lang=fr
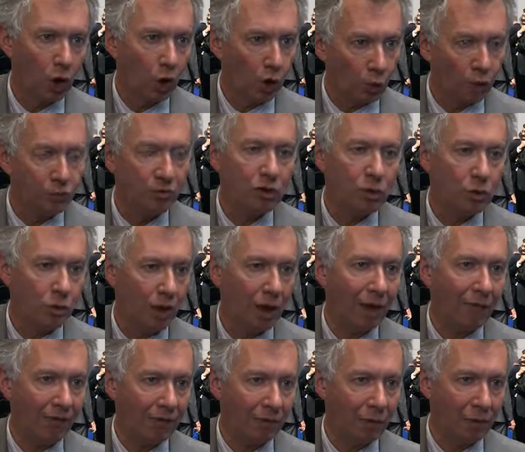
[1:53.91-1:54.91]
continuer
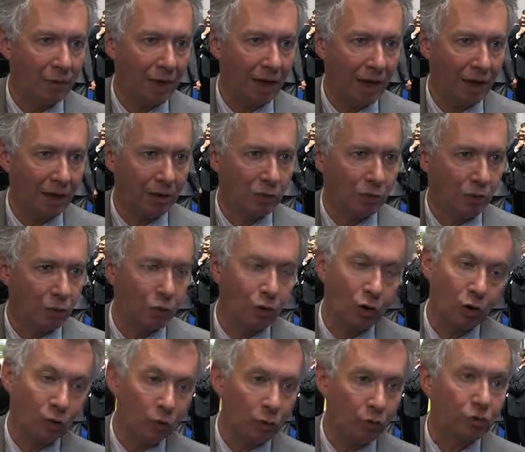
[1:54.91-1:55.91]
à vivre bien tout
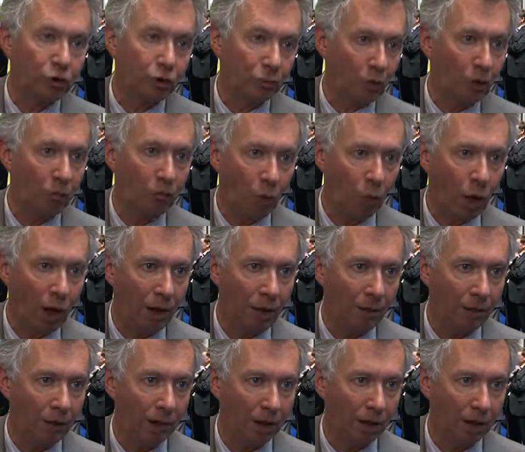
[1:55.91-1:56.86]
en consommant moins,